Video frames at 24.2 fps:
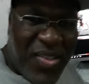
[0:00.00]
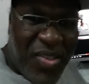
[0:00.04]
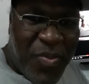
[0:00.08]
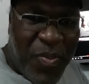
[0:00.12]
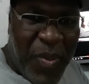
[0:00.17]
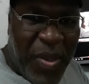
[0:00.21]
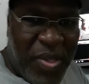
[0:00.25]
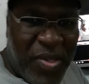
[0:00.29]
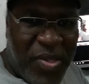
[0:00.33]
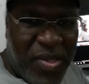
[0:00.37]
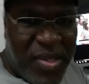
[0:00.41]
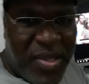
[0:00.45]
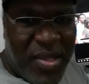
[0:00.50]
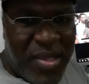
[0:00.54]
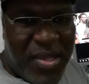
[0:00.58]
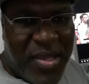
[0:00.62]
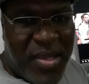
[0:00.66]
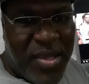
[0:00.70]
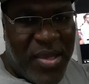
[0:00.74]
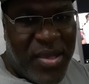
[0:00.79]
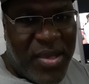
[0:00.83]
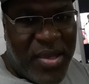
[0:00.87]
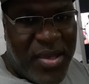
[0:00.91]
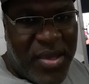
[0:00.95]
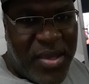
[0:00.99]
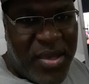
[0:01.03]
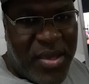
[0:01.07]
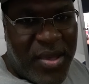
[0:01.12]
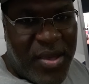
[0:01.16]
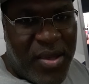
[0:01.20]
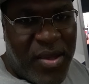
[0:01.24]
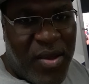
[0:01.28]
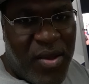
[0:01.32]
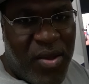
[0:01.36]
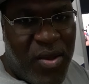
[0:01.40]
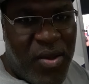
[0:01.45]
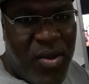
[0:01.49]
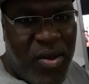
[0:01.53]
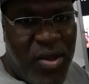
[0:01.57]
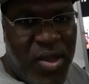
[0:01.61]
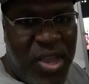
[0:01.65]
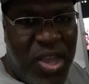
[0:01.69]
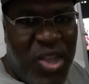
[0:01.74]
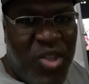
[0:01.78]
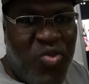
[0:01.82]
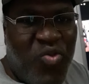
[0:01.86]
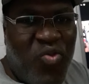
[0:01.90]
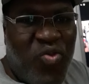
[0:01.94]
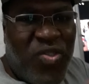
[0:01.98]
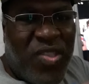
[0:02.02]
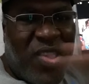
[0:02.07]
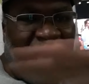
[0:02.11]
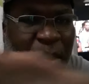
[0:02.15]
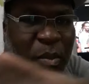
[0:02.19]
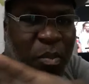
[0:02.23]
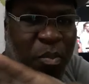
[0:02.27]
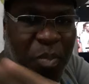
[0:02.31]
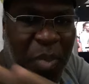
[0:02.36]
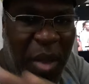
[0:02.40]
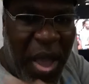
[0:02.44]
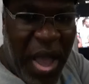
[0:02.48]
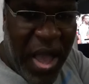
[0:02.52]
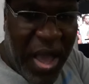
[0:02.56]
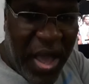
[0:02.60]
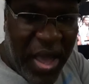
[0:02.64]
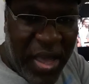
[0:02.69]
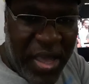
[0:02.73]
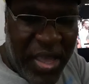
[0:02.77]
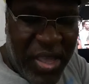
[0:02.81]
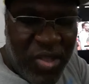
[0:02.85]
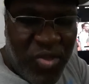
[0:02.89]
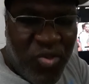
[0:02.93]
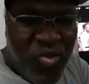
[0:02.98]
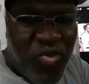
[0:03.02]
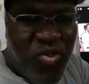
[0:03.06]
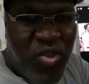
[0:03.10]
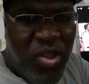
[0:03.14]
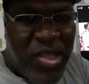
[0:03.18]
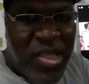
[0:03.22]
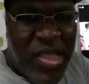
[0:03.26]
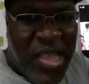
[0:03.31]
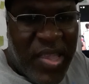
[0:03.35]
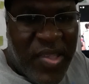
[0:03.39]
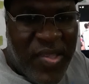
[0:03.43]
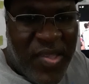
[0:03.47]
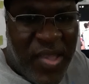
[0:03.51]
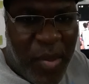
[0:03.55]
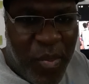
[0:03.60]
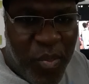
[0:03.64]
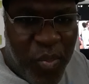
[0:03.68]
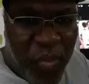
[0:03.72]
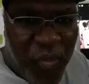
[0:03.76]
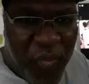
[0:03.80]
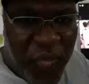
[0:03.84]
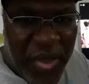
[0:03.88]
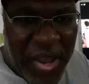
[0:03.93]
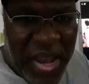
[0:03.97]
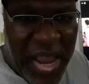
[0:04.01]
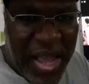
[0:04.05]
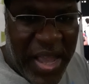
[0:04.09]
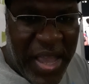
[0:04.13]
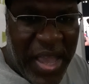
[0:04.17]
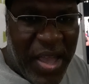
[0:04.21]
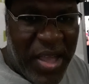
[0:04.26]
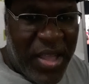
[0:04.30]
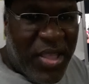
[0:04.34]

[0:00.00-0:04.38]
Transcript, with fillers: qui se passe Ils ne nous aiment pas, ils nous donnent des armes pour faire la guerre